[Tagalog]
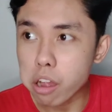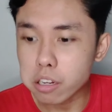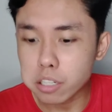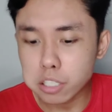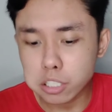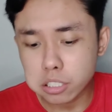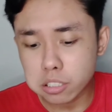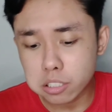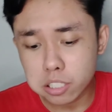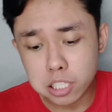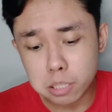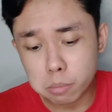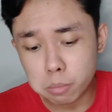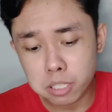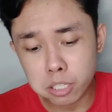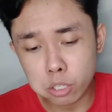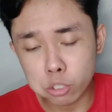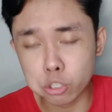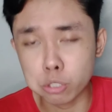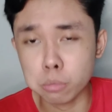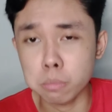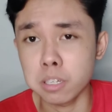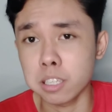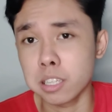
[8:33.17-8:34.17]
Kasi hindi naman
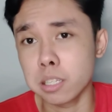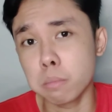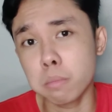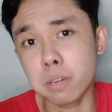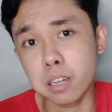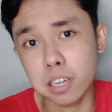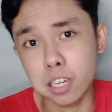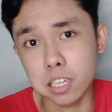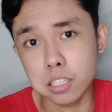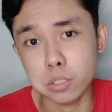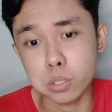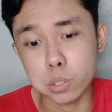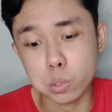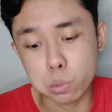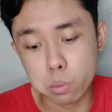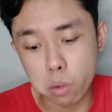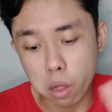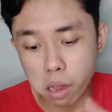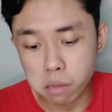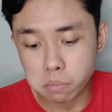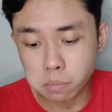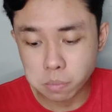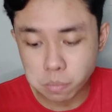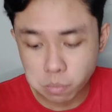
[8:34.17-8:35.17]
ako tumataba guys. So,
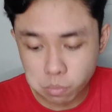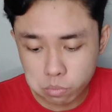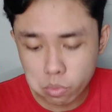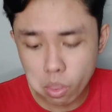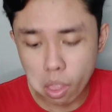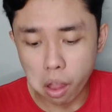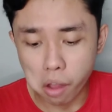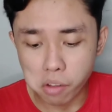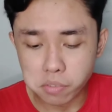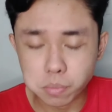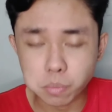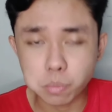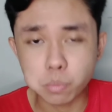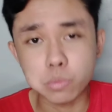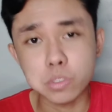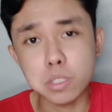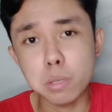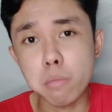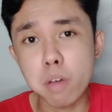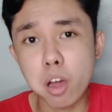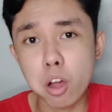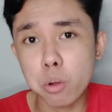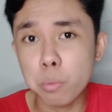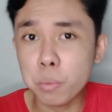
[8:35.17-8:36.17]

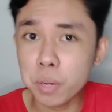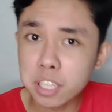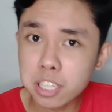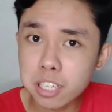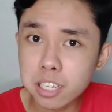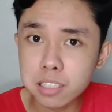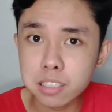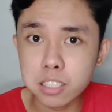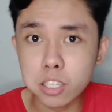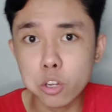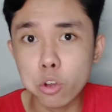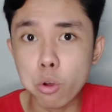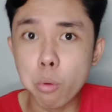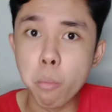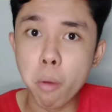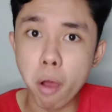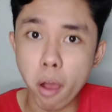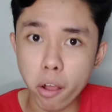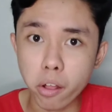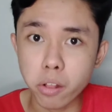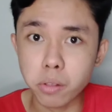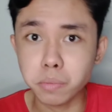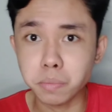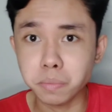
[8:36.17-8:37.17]
di ba? Kumain na lang tayo na
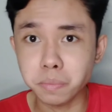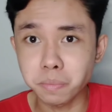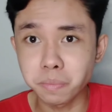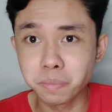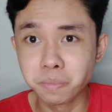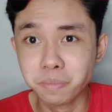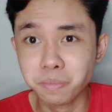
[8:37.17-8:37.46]
kumain.